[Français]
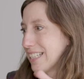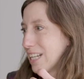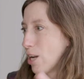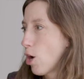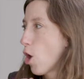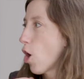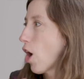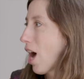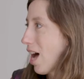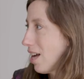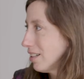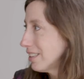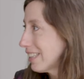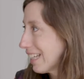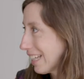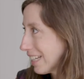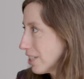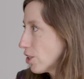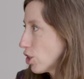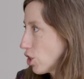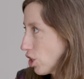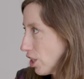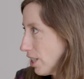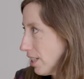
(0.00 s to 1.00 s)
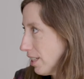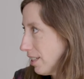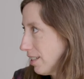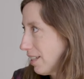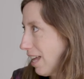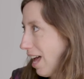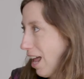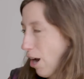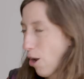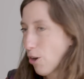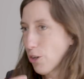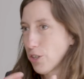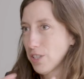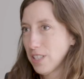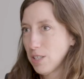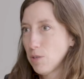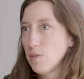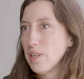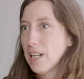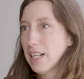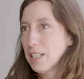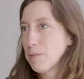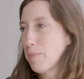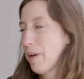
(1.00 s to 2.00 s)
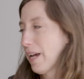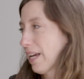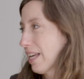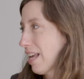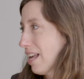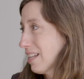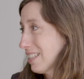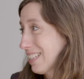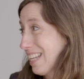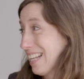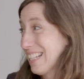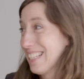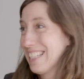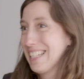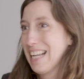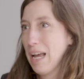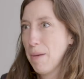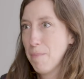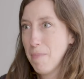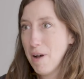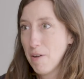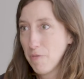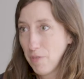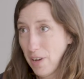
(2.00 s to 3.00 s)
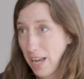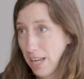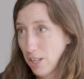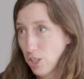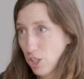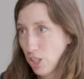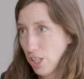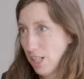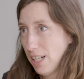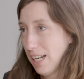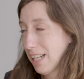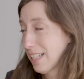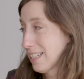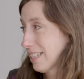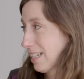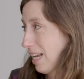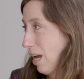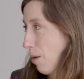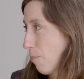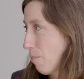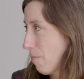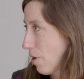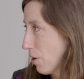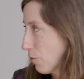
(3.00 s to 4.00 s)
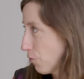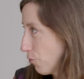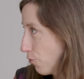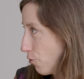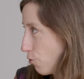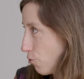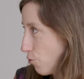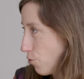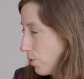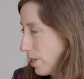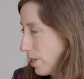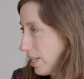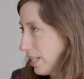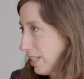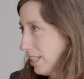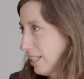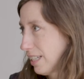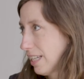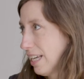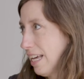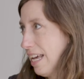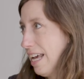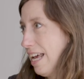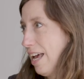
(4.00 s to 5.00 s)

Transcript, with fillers: c'est le rendre rigide, alors que c'est une expérience qui est extrêmement fragile, extrêmement fluide.